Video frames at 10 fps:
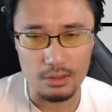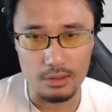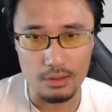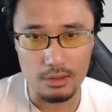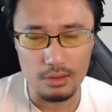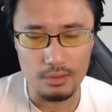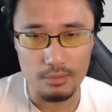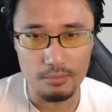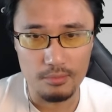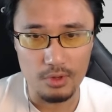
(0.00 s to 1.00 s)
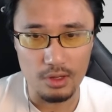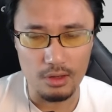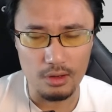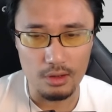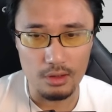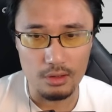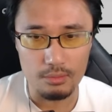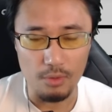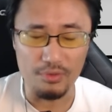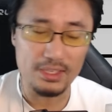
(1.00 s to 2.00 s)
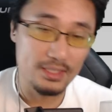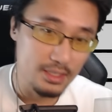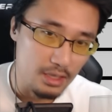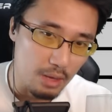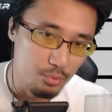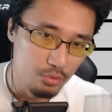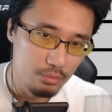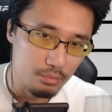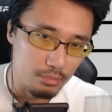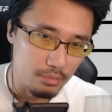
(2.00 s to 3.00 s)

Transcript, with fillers: Euh, en fait, si, un peu.